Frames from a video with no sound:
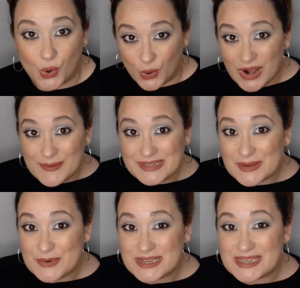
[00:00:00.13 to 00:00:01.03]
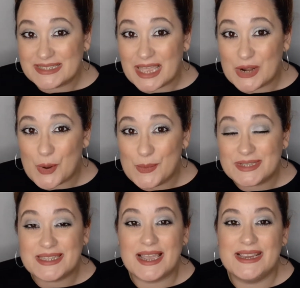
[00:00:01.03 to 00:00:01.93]
Hola mis amores, ¿qué tal? ¿Cómo
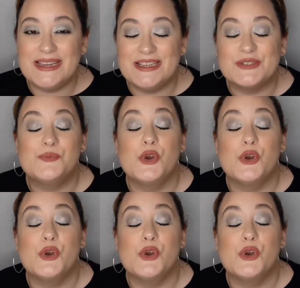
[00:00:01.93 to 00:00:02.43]
estáis?